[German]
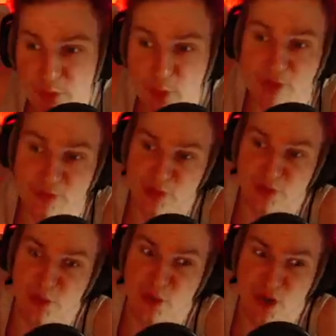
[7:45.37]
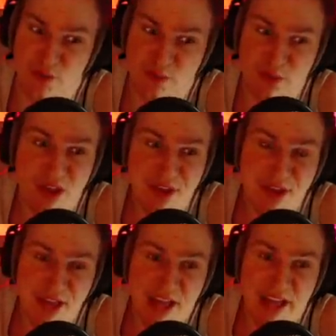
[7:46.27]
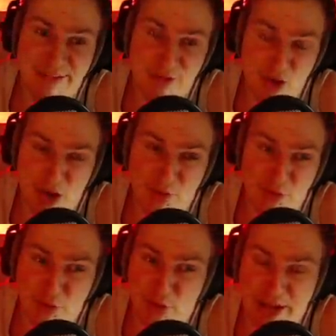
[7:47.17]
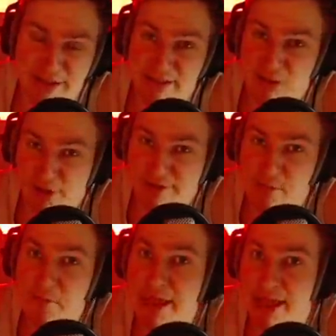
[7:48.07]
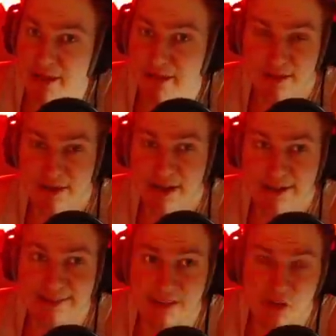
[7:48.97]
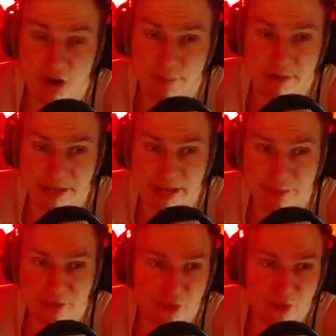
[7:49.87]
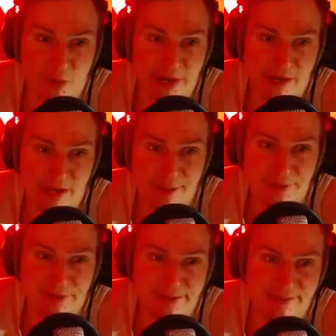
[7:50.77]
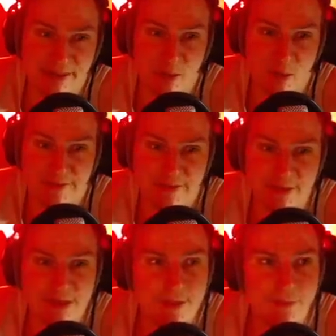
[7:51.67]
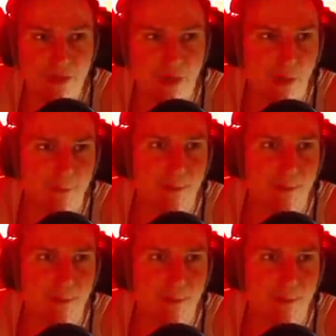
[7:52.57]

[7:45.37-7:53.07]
Earth, Leute, Earth. Also in Earth tryen die Leute mehr als in Normal Games und in Ranked Games. Was ist da los? So,